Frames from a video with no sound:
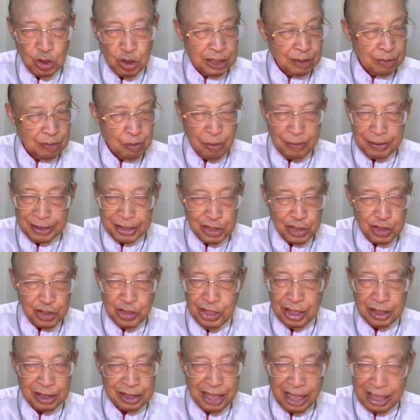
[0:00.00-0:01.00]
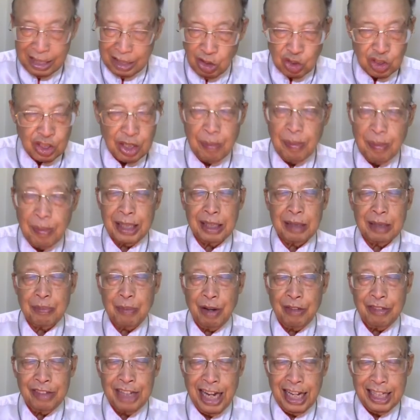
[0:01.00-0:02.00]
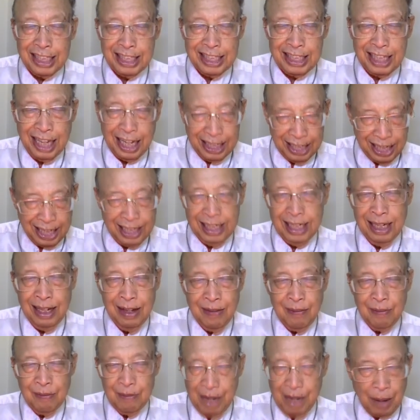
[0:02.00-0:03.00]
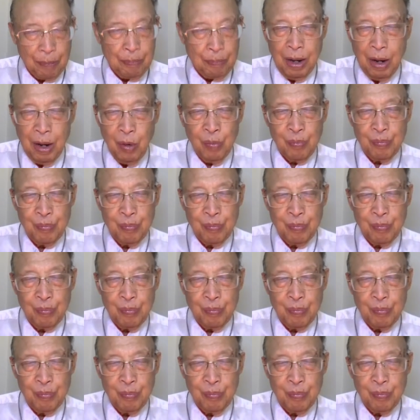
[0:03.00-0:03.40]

บวเป็นคริสเตียนท่านก็สามารถภาวนาที่ทานได้ รับเอา